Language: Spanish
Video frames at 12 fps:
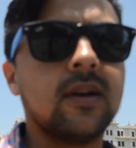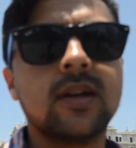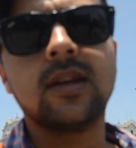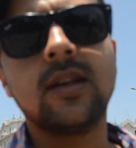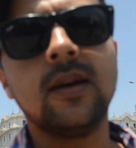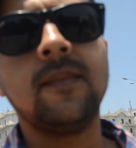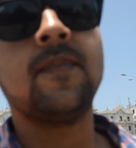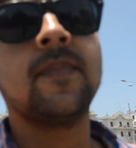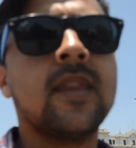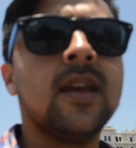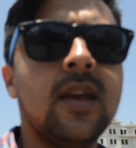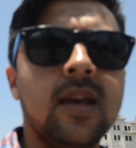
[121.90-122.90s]
aquel día.
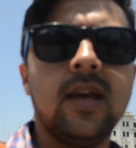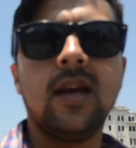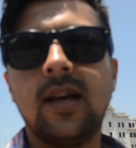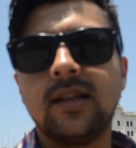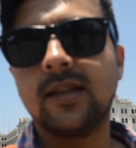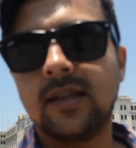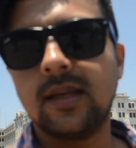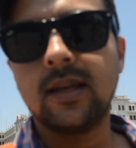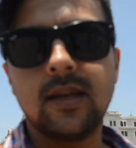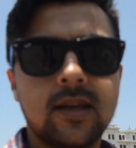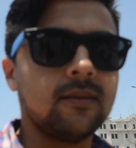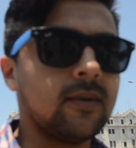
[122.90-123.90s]
Así
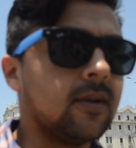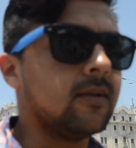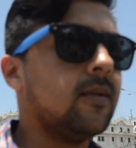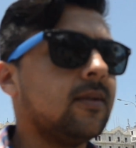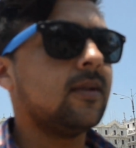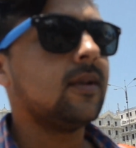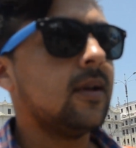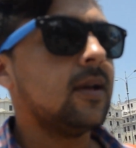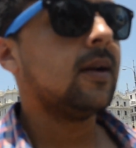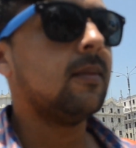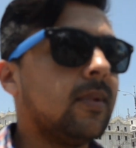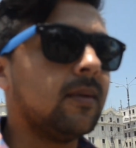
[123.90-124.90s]
que bueno,
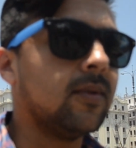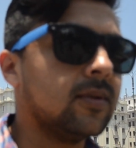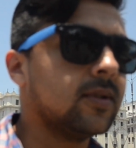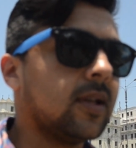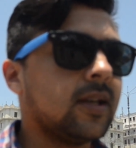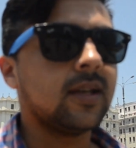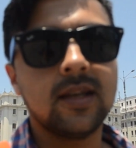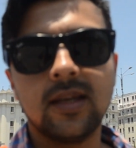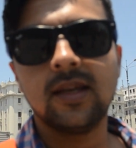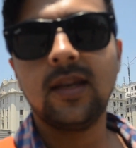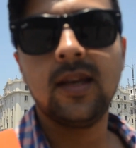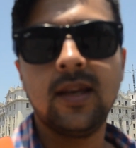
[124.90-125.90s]
vamos
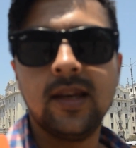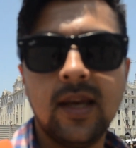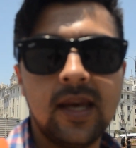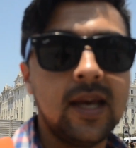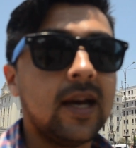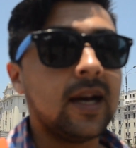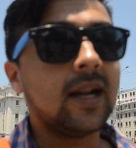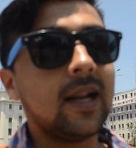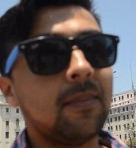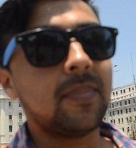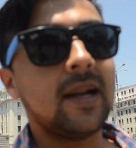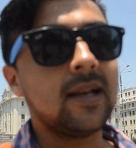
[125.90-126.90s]
a la
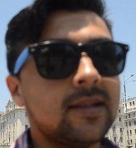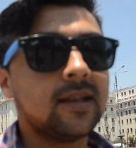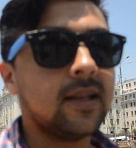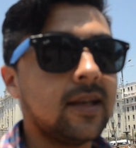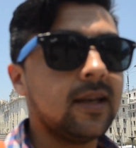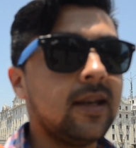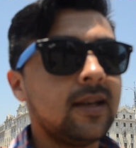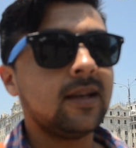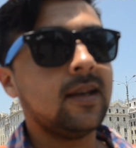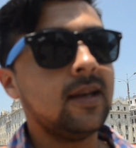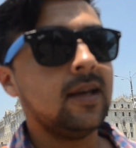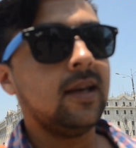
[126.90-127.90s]
plaza de...
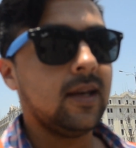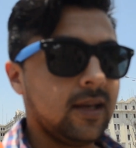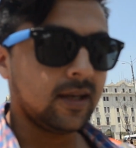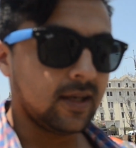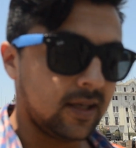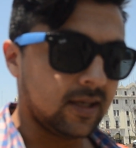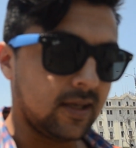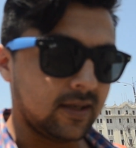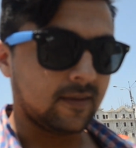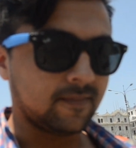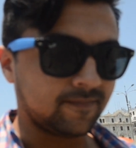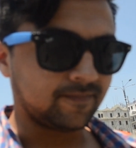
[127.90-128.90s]

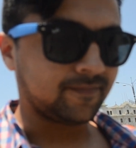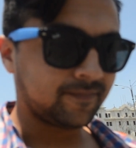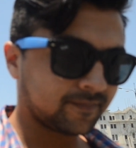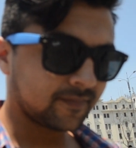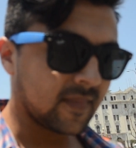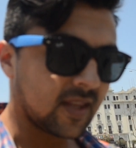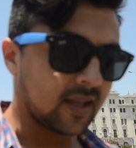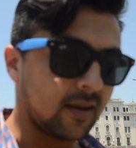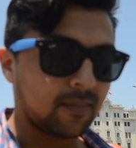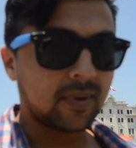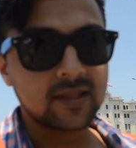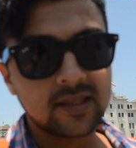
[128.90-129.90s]
Em,
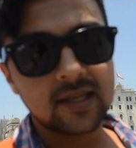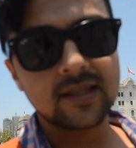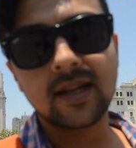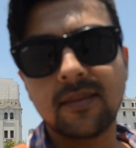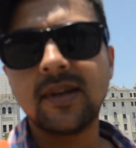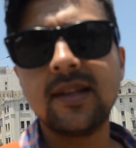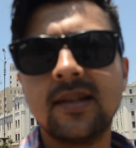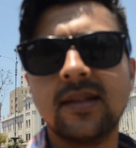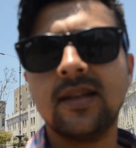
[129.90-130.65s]
plaza de las Armas